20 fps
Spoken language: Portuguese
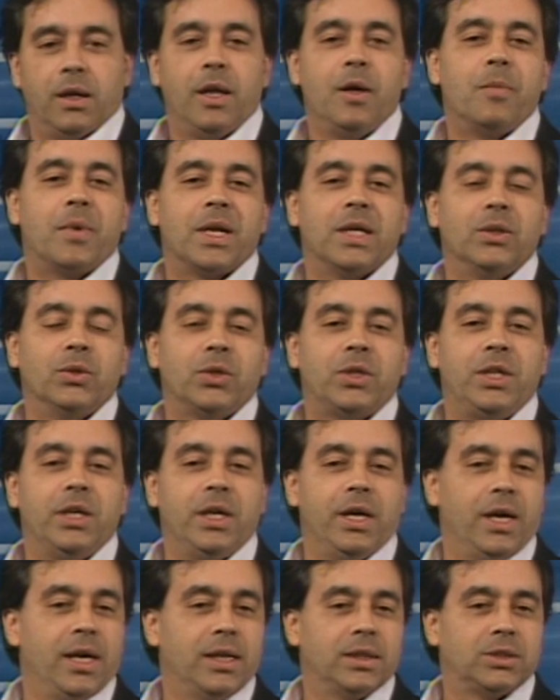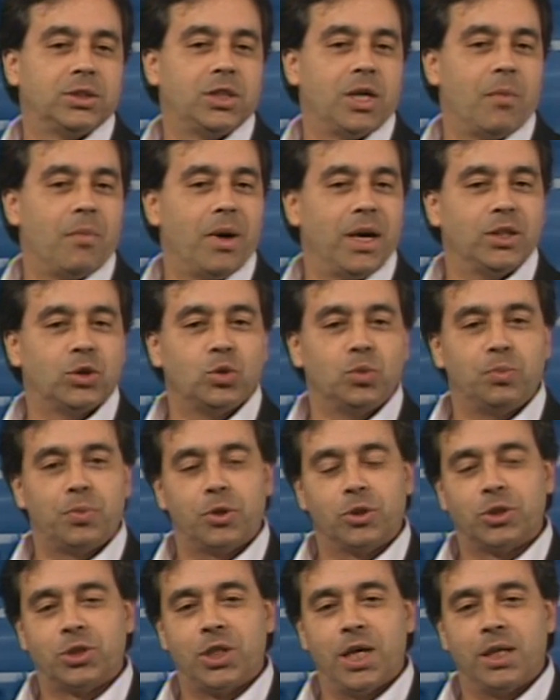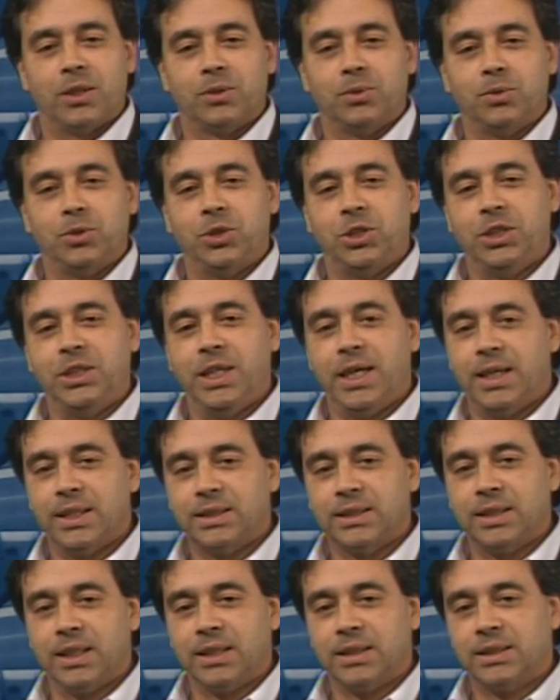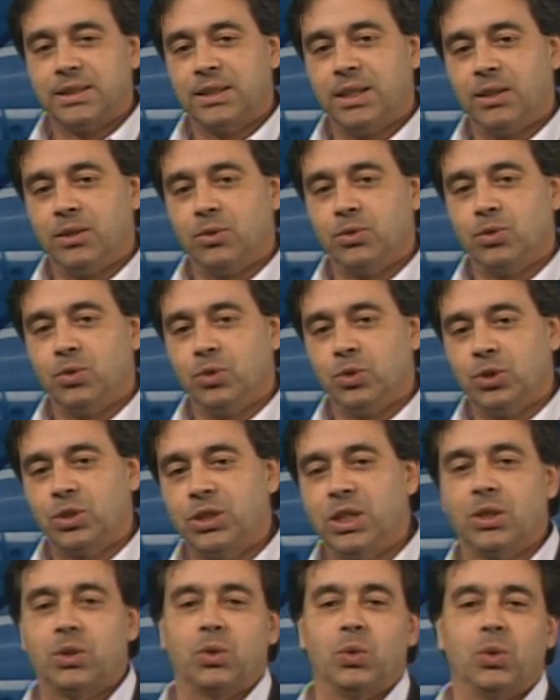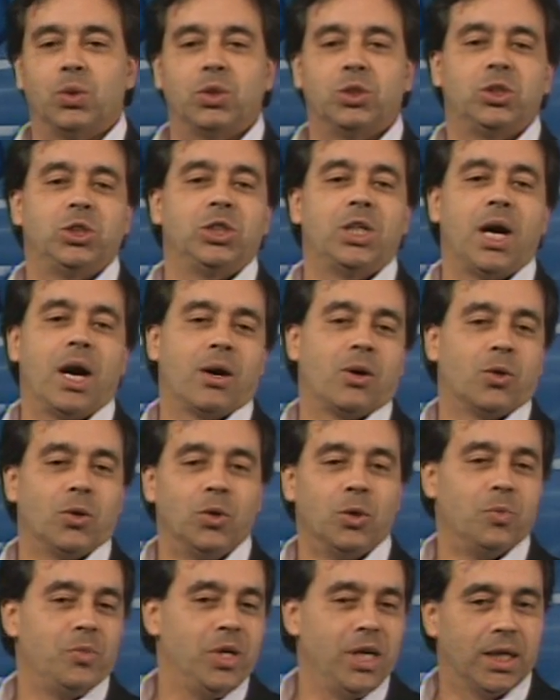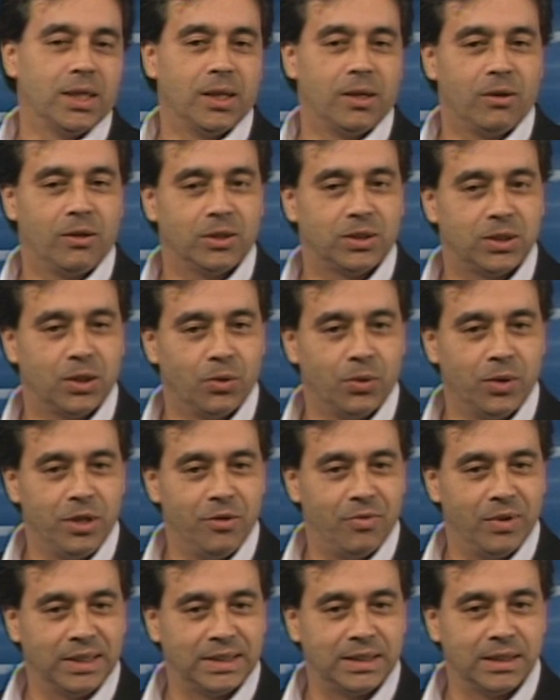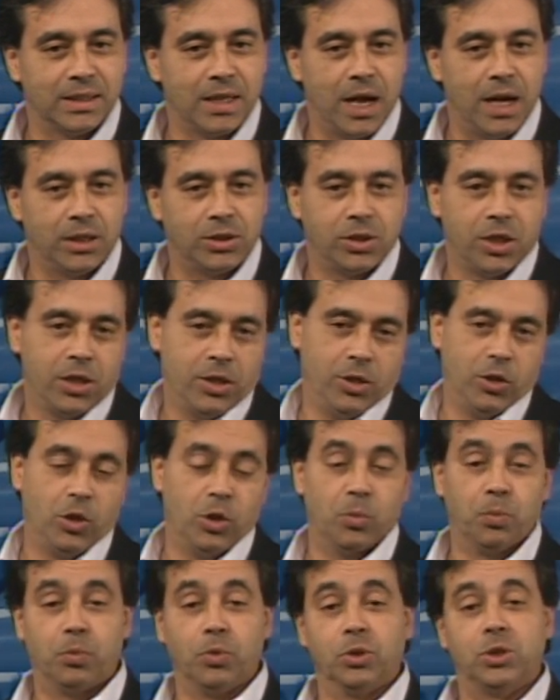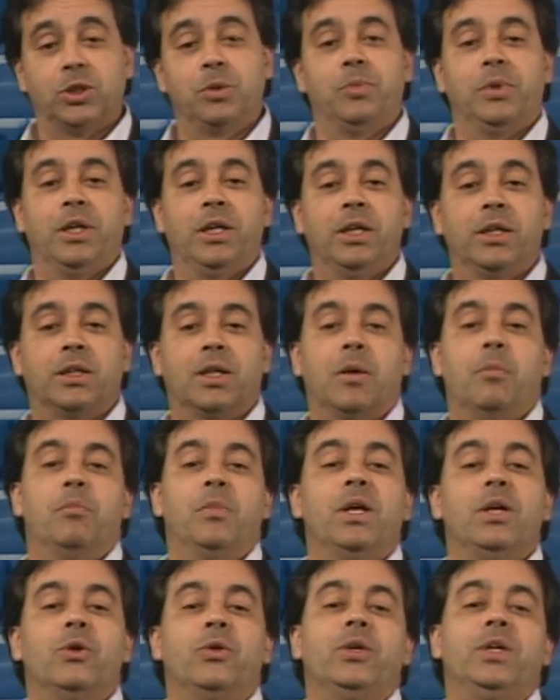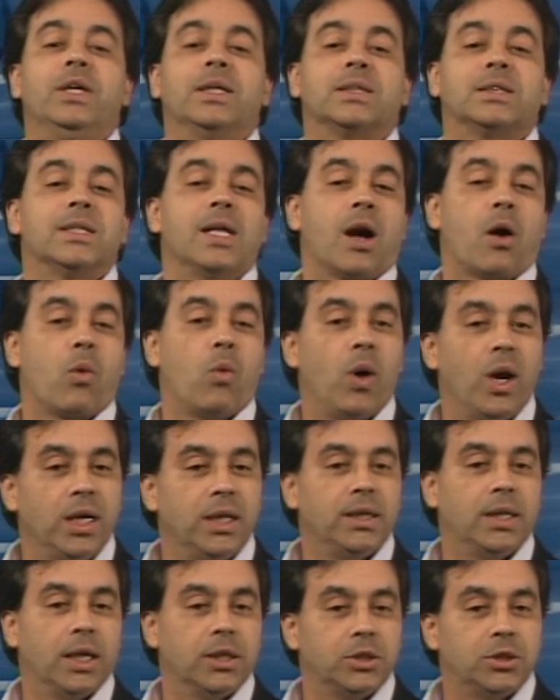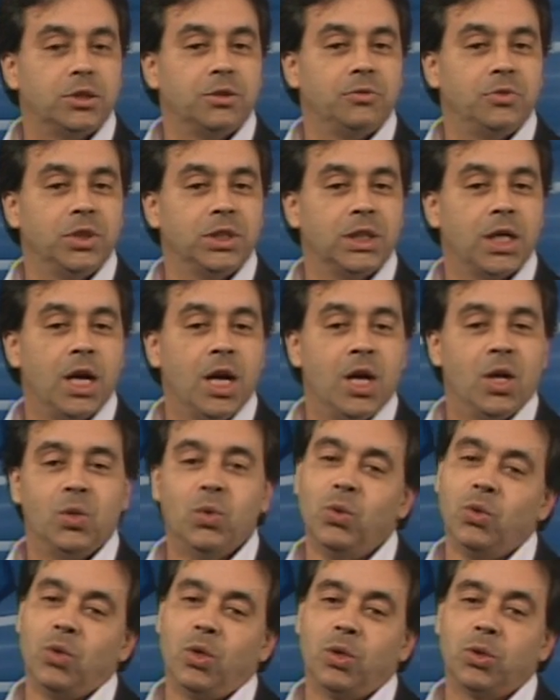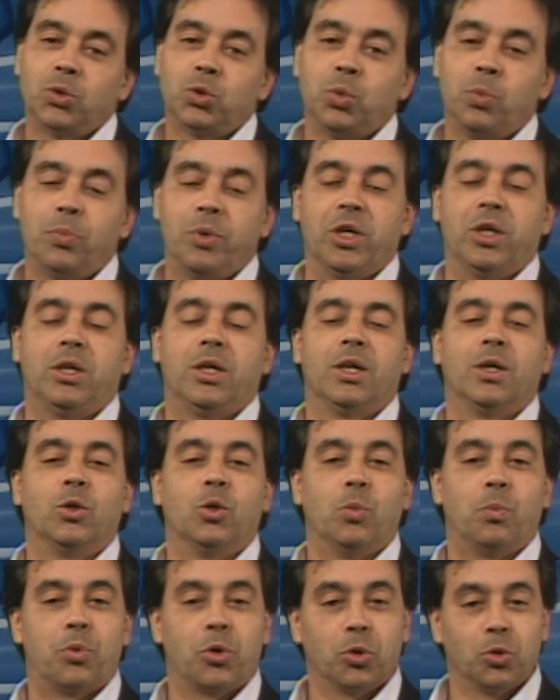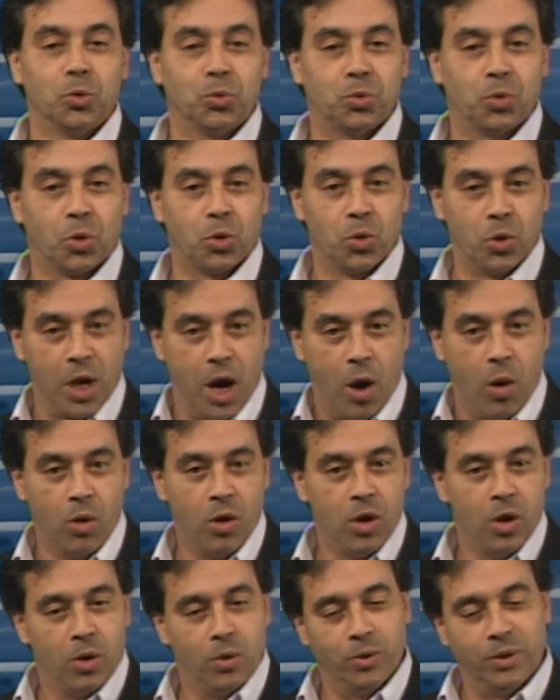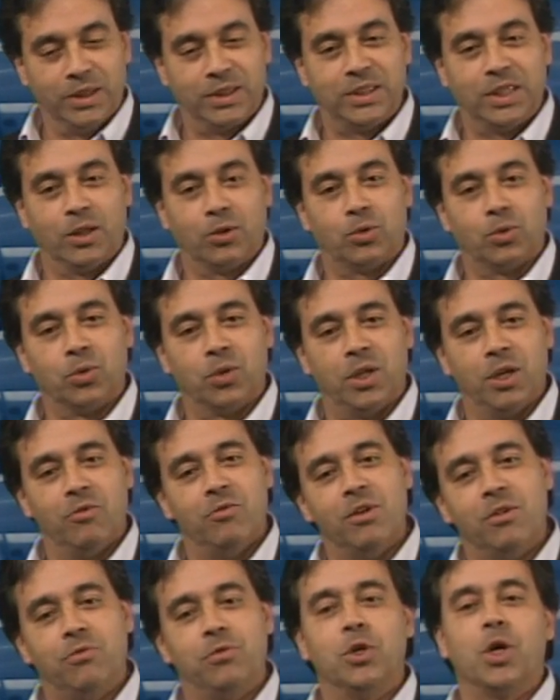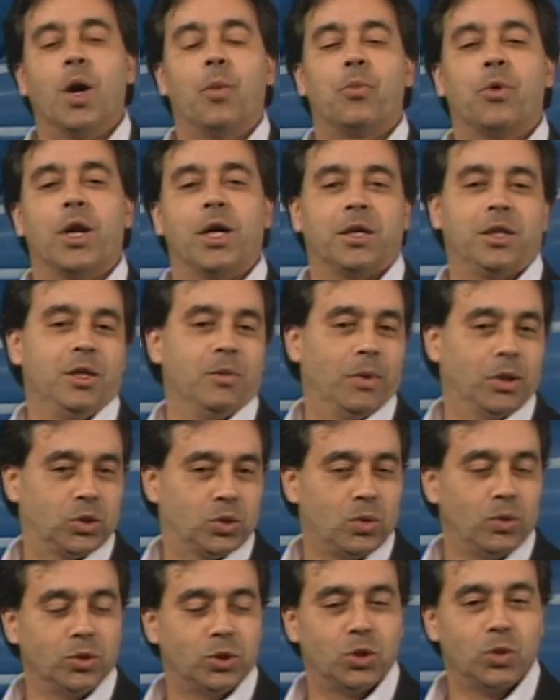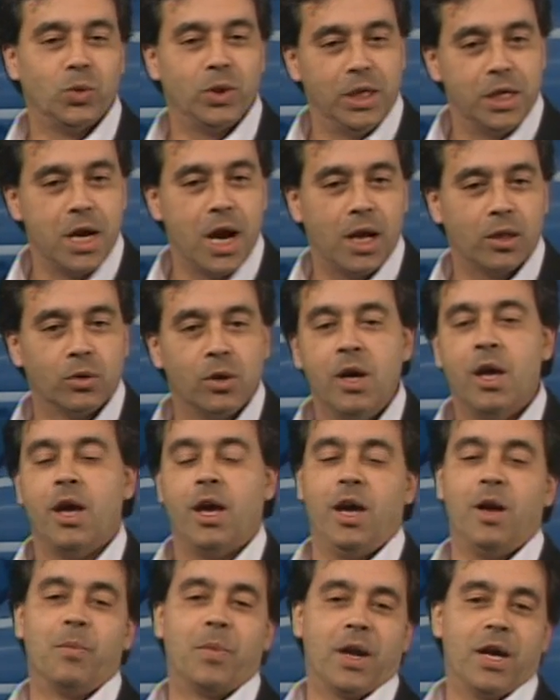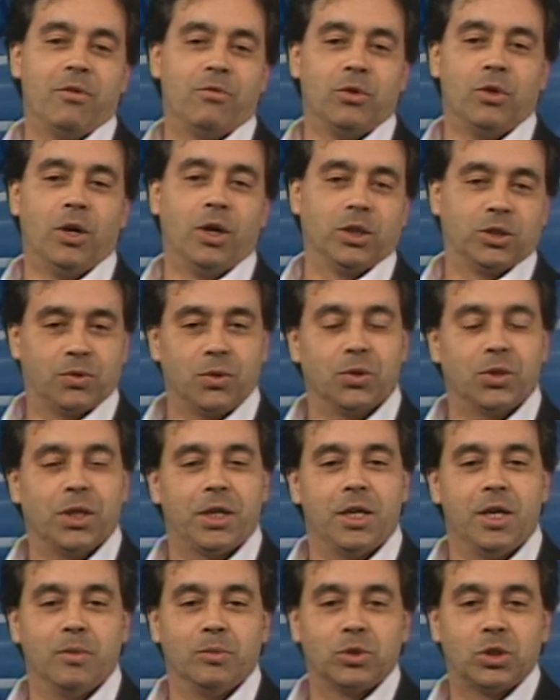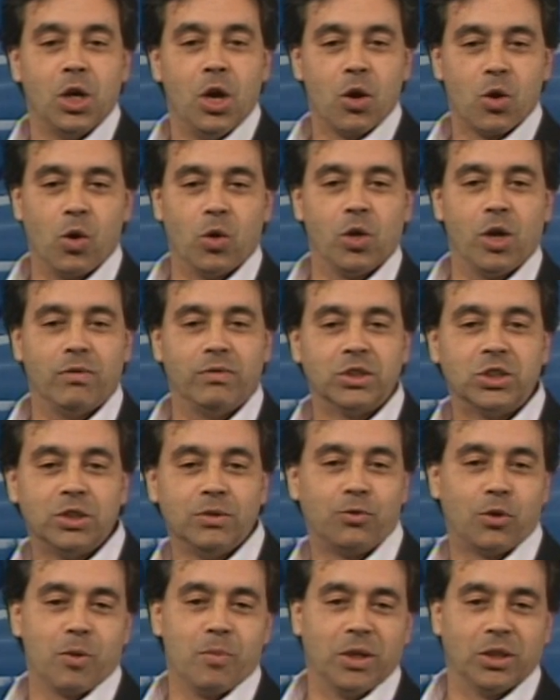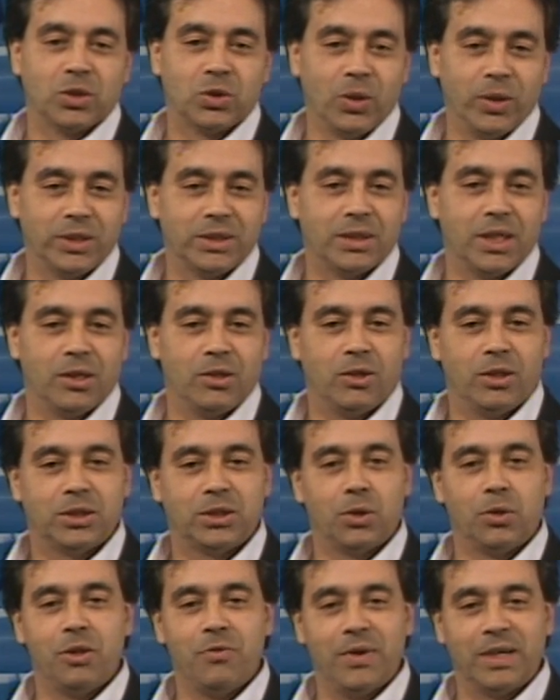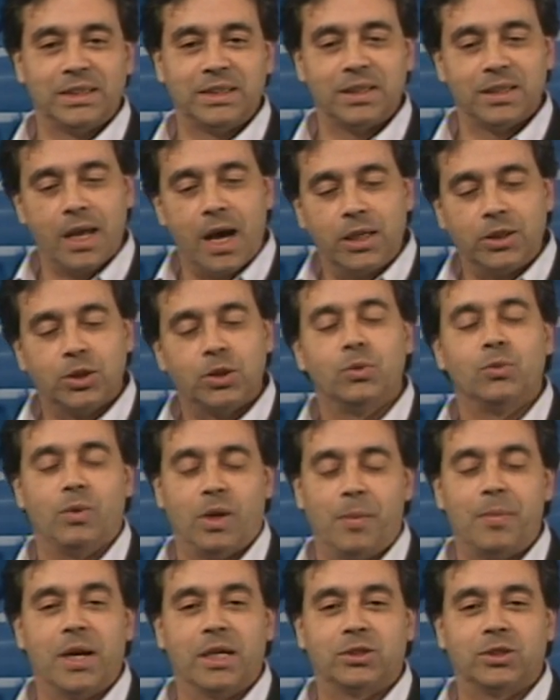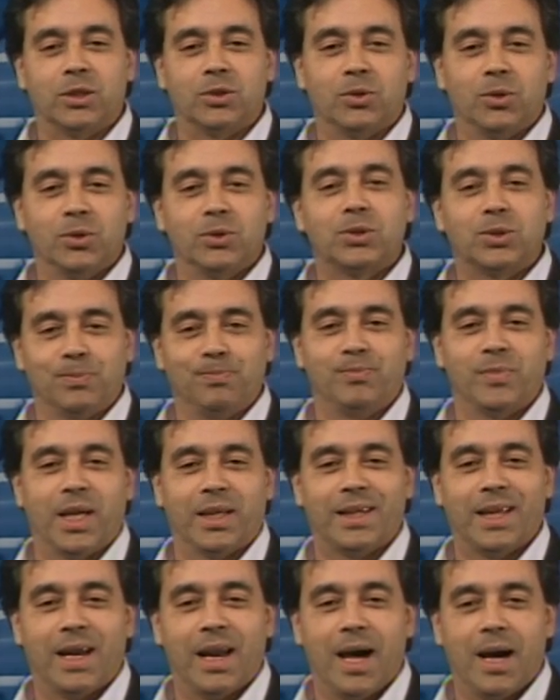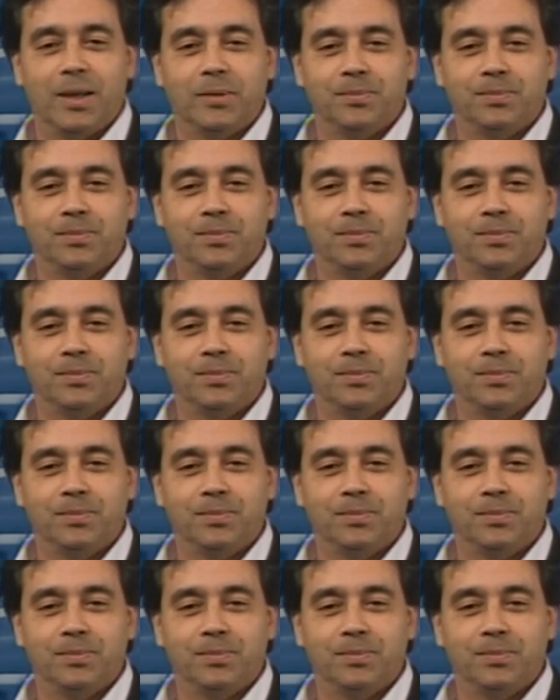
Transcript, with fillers: Lembrando que este é mais um projeto de extensão no setor de agronomia da nossa universidade e que possibilita melhorias na qualidade de vida do nosso pequeno produtor rural. O Centro TV fica por aqui, mas continue ligado. Em breve nós voltaremos com novas informações da nossa universidade. Um abraço a todos e até lá.